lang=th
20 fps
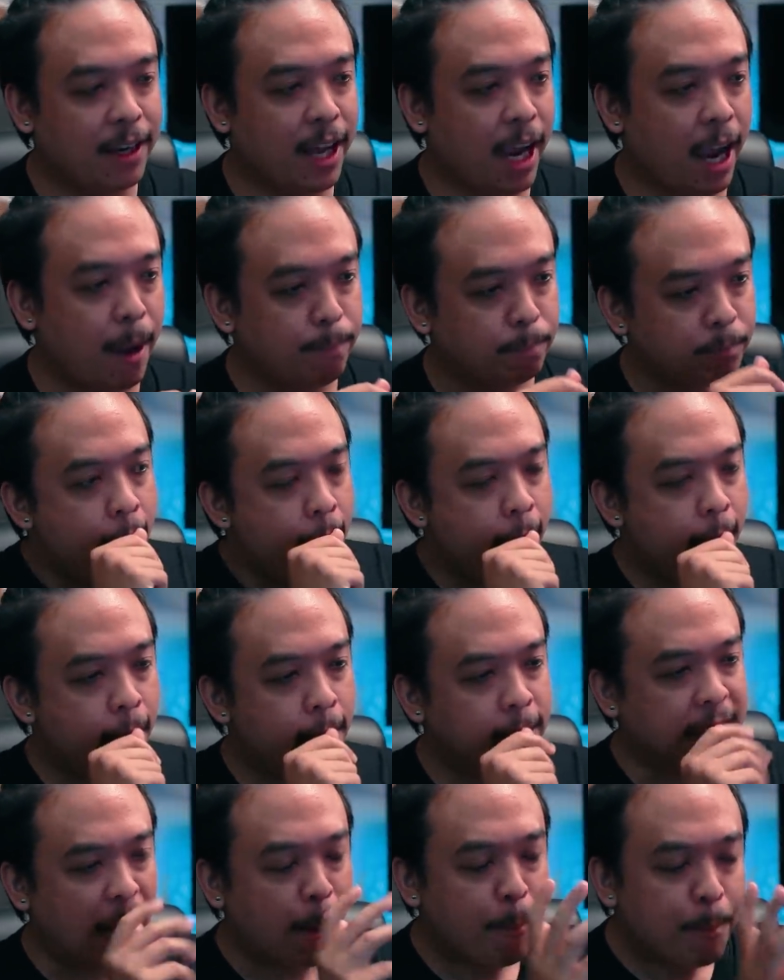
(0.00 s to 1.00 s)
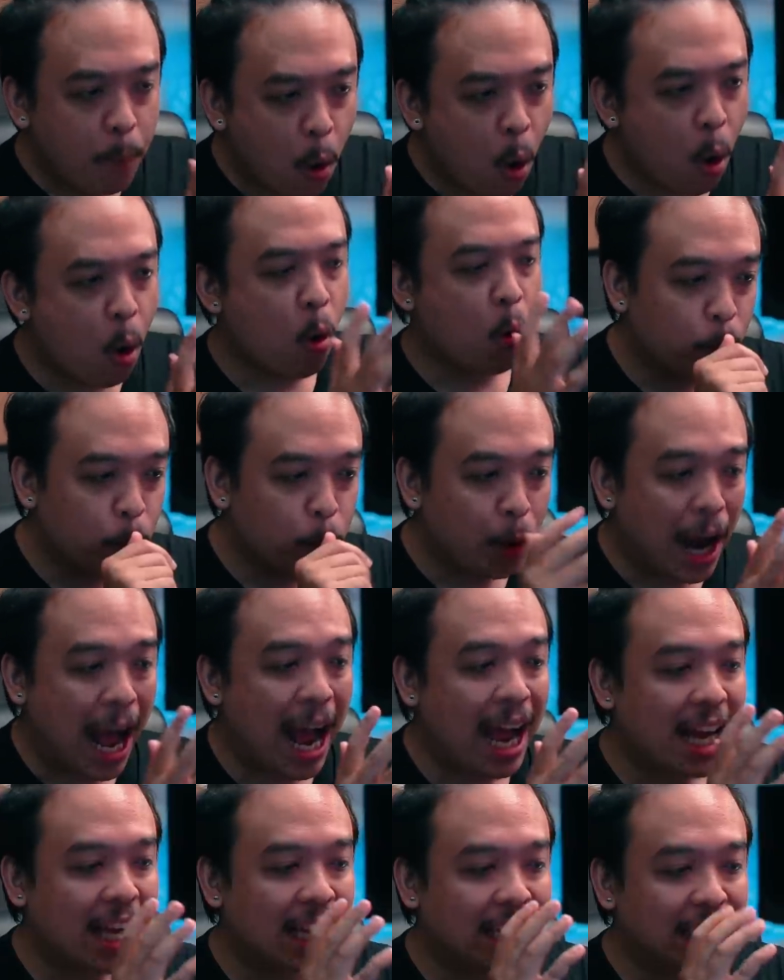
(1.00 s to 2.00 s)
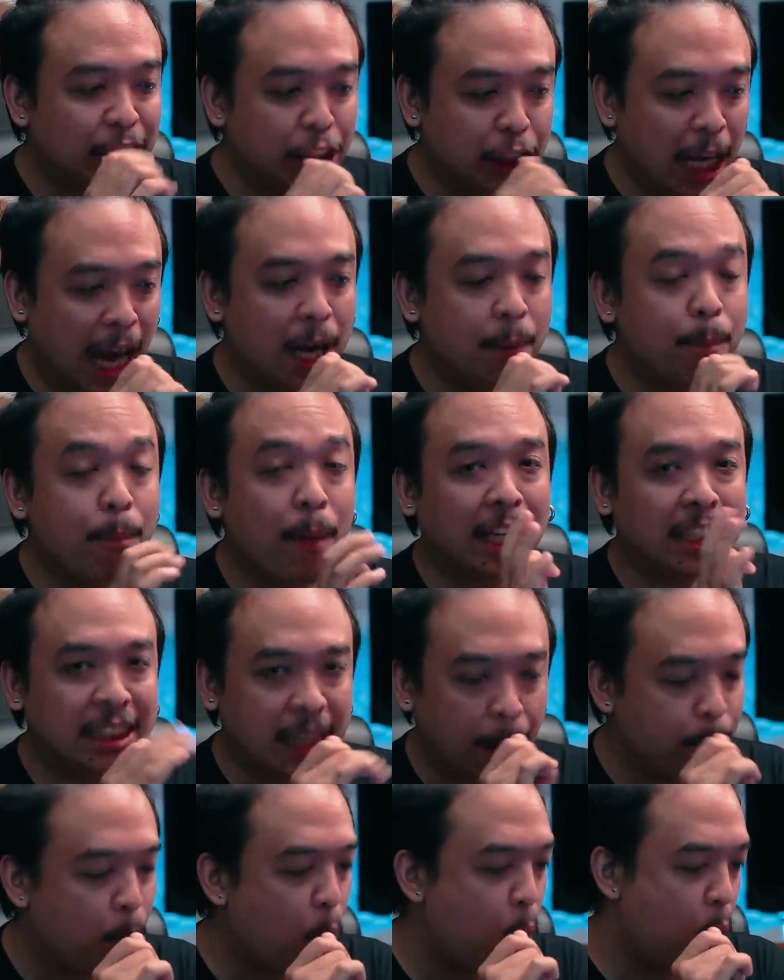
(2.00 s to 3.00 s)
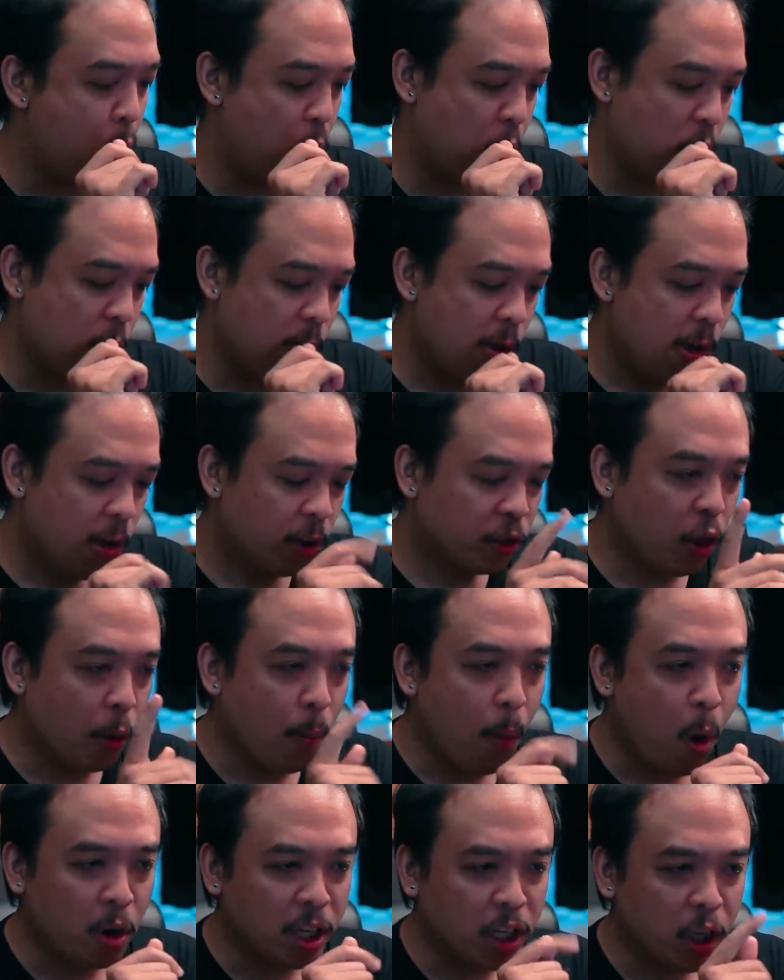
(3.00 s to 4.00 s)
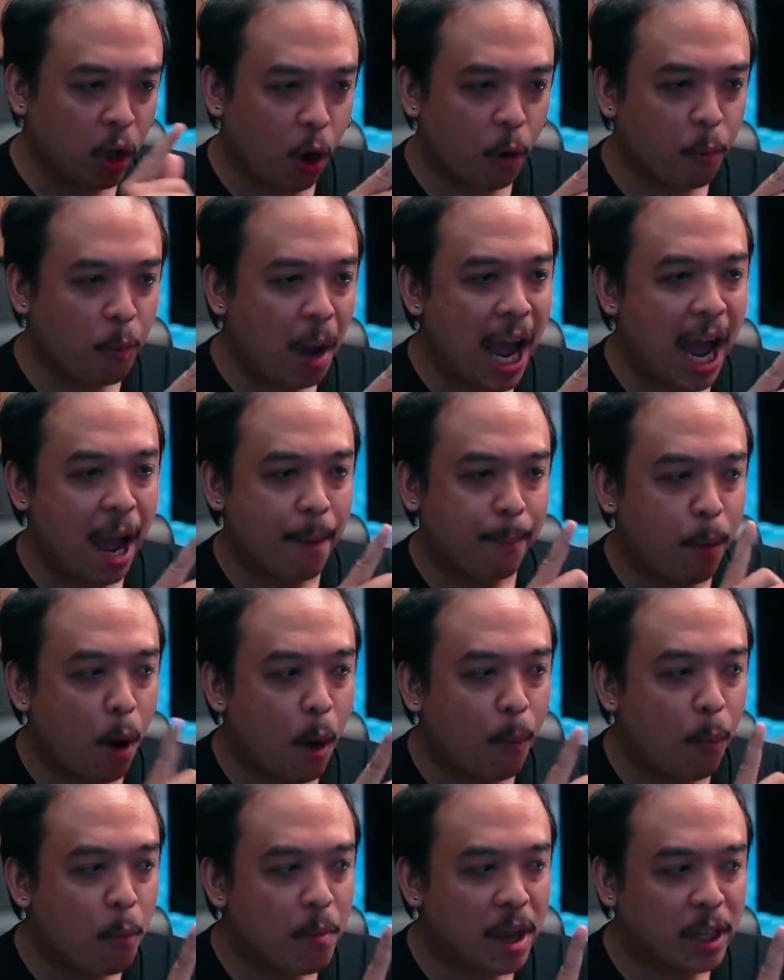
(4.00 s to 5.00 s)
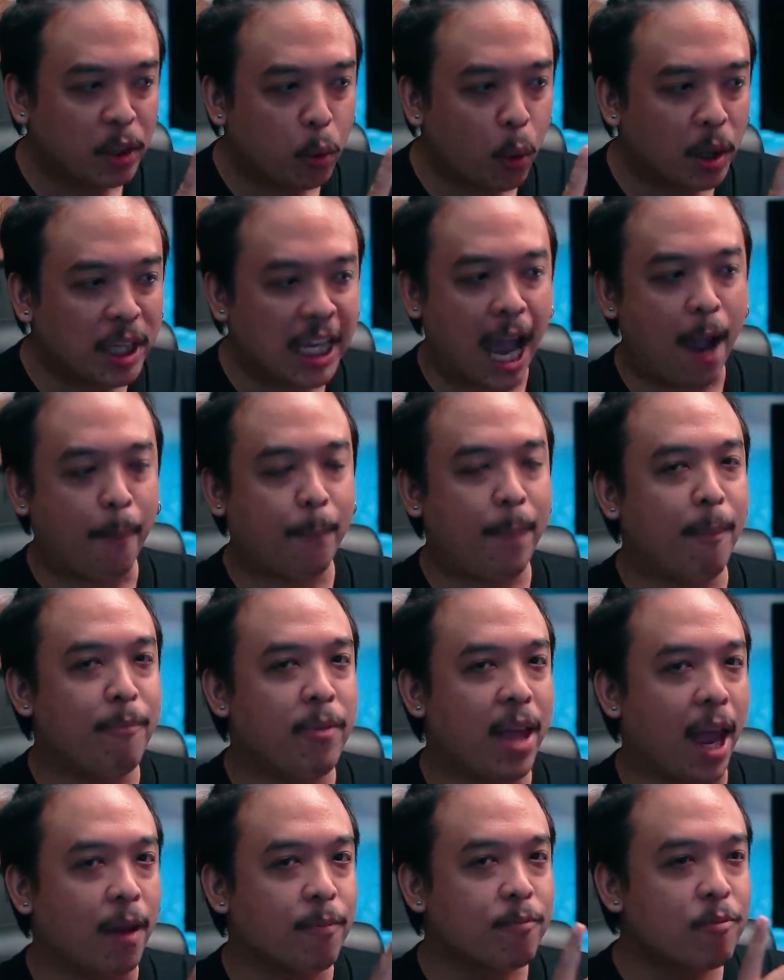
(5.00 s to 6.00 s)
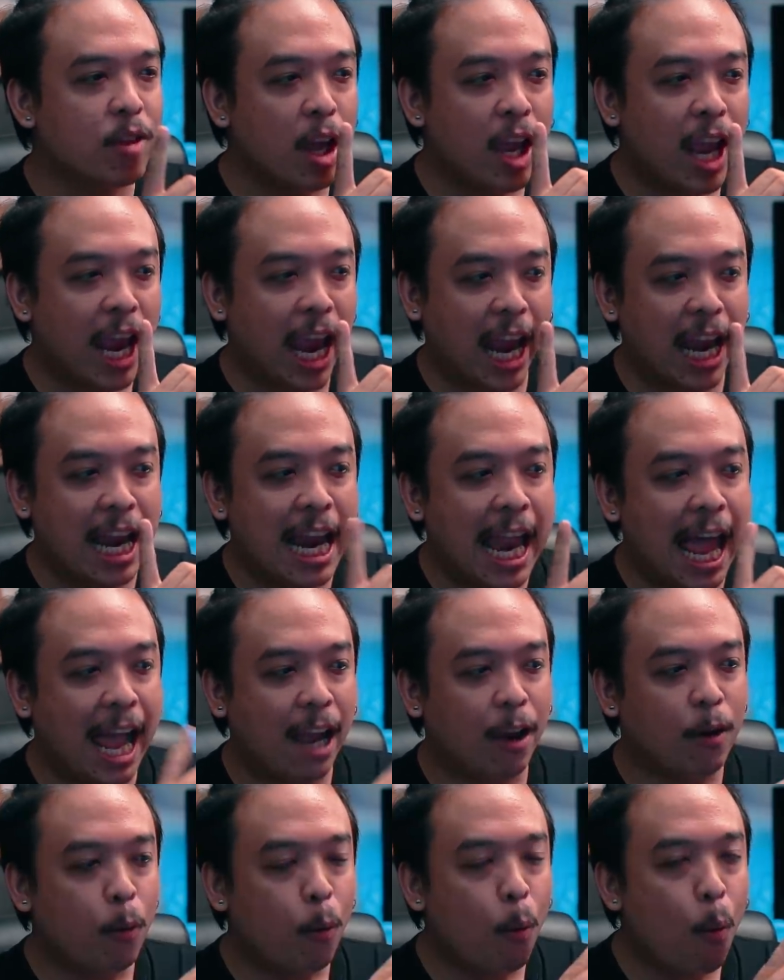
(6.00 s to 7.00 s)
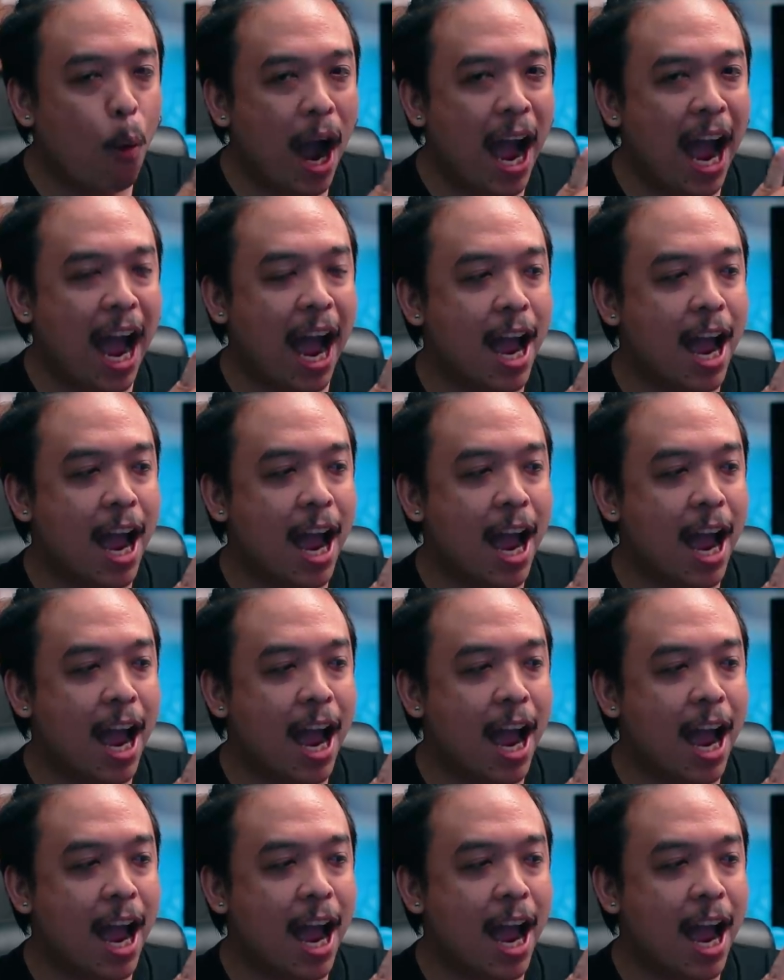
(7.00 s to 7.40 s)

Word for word: นะครับจัมโบ้ รัก ชั้น มันจัมโบ้ ต้องบอกงี้ก่อนว่า พอผมเห็นตัวอย่างปั๊บเนี่ย เห็นแล้วว่า